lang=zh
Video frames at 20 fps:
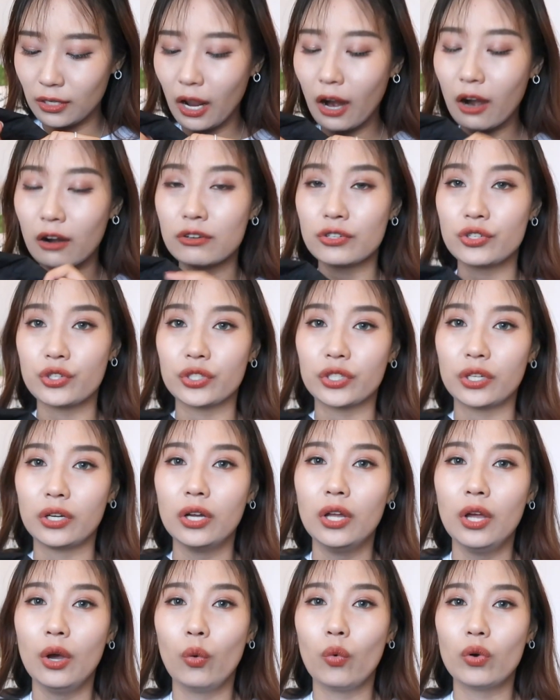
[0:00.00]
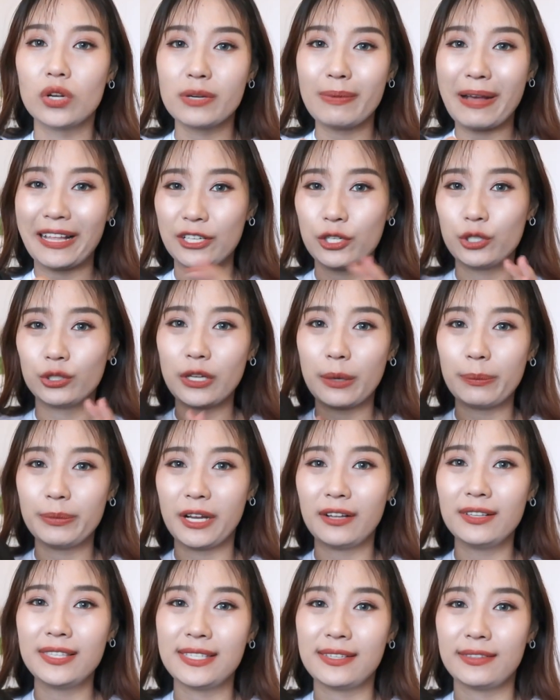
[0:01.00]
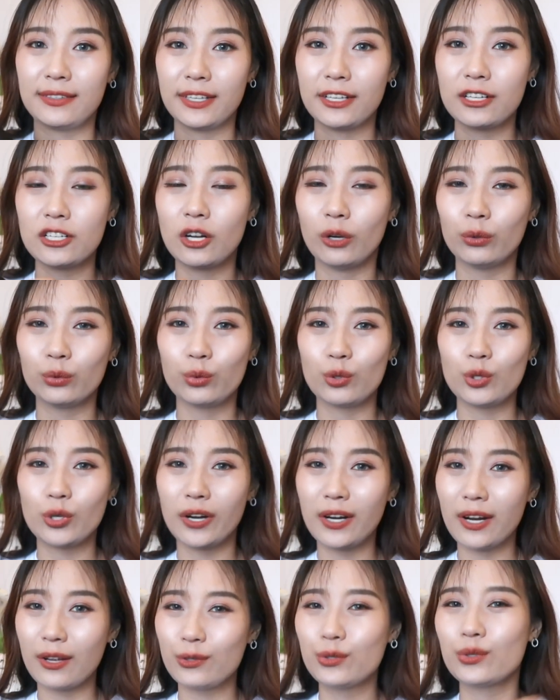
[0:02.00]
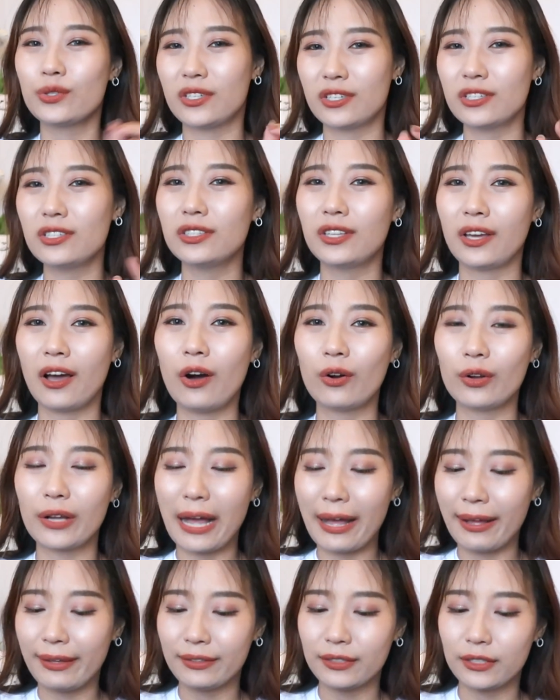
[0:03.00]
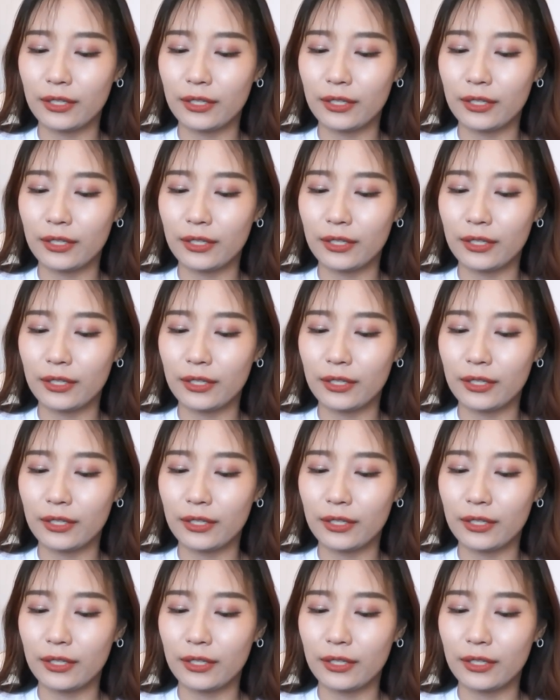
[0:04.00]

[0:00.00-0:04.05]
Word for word: large 呢，我是把它收到比较紧的一个程度，穿上去也是挺好看